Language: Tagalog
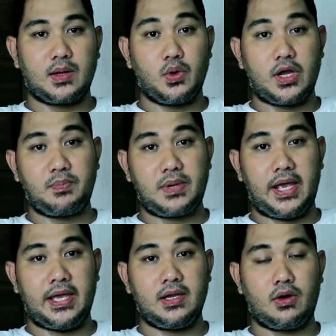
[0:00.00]
Google
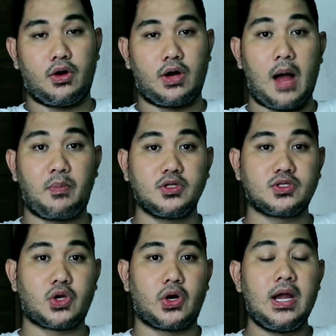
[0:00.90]
Play or Apple
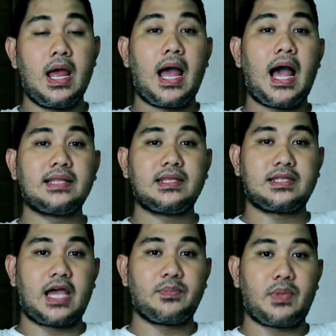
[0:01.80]
Store at
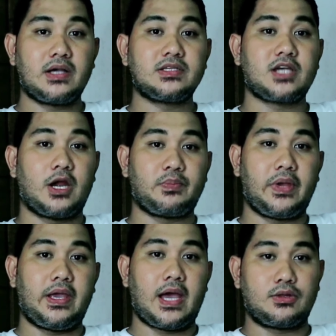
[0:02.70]
itype ang
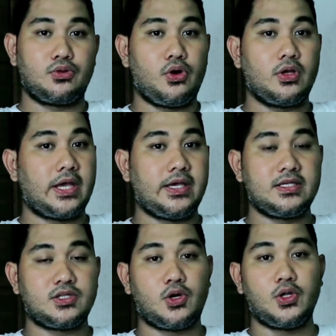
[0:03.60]
StarPay. At doon ay
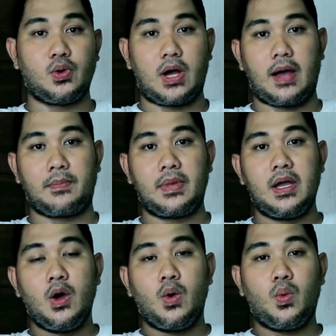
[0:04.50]
install yung app.
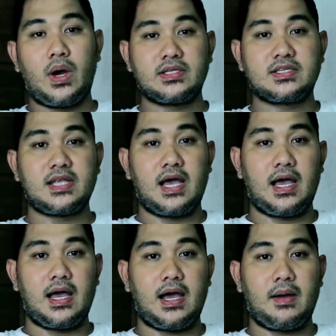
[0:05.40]
Once
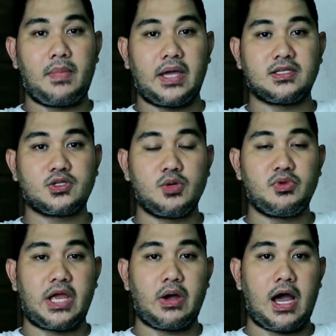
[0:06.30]
na ma-install
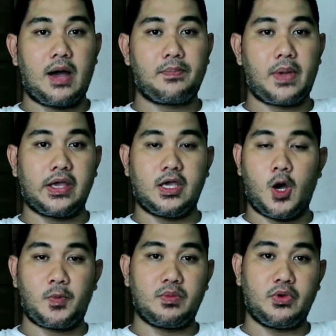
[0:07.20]
mo na yung app, ay
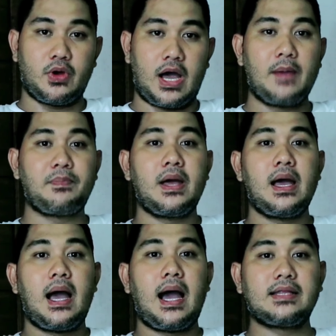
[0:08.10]
i-open mo yung app
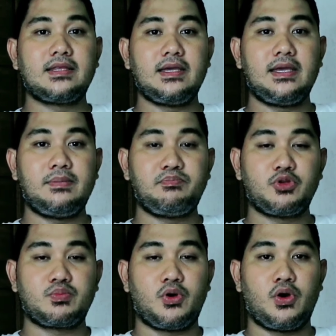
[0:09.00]
at
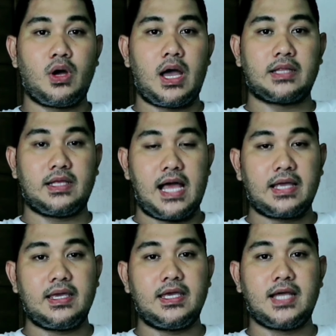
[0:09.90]
input mo at i
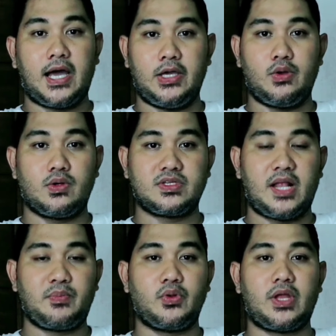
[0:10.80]
login ang iyong
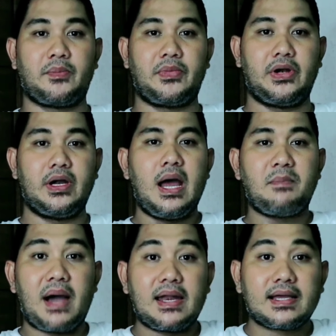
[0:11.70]
cellphone number.
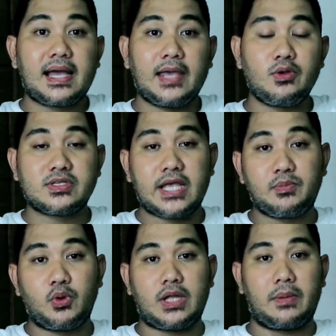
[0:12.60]
Mahalaga yung
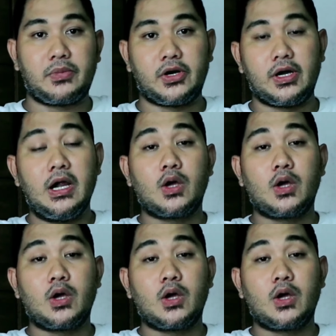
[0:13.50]
cellphone number.